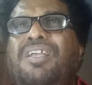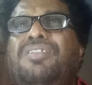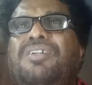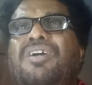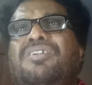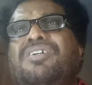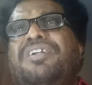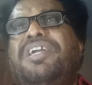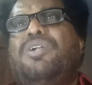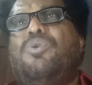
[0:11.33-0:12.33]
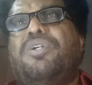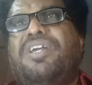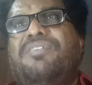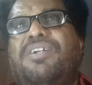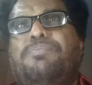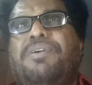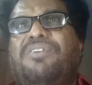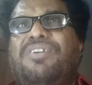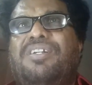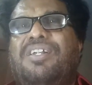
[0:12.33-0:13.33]
அது நான்கு அடிகள் கொண்ட
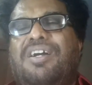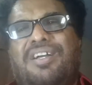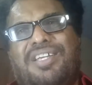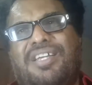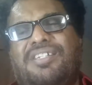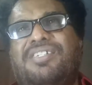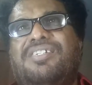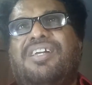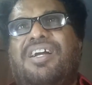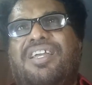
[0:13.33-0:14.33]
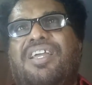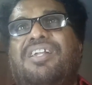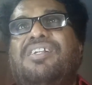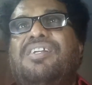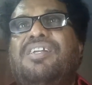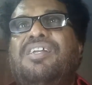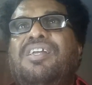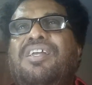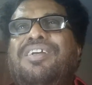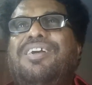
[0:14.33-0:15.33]
வெண்பாவல் ஆகியது ஆகையால்
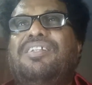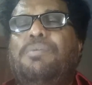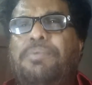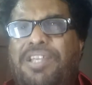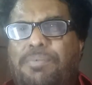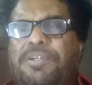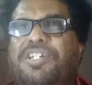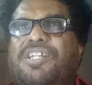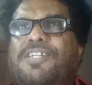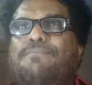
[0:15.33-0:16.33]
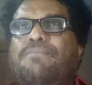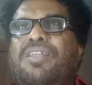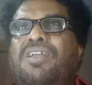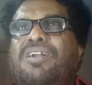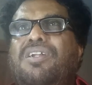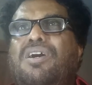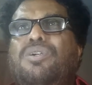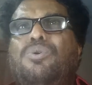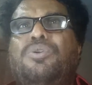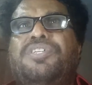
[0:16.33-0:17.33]
அந்த பெயர் பெற்றது
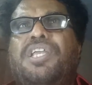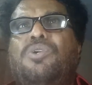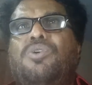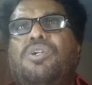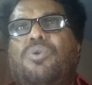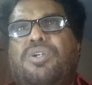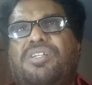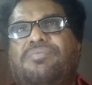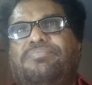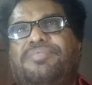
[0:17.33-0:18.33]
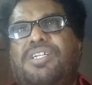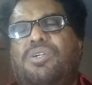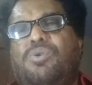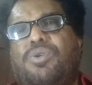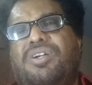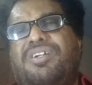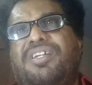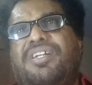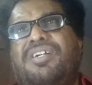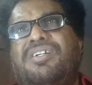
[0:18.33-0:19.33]
நானூறு செயல்கள் கொண்டது திருக்குறள்
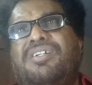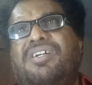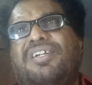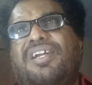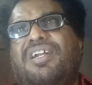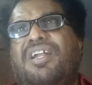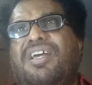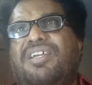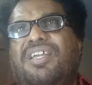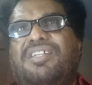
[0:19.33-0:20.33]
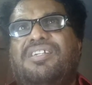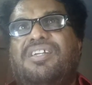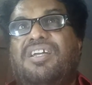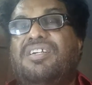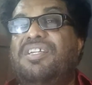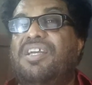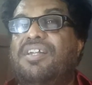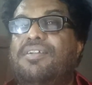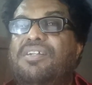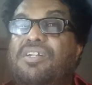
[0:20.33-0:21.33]
இரண்டு அடிகளால் ஆகியது
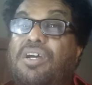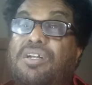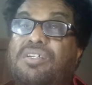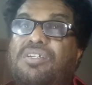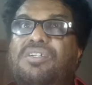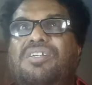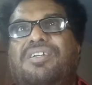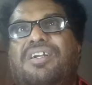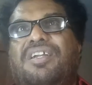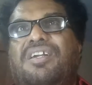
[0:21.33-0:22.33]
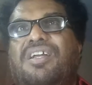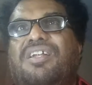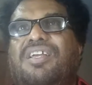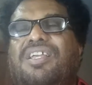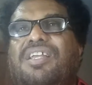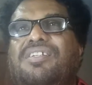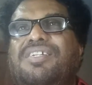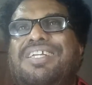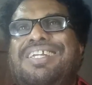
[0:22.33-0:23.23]
நாளடியார் நான்கு அடிகளால் ஆகியது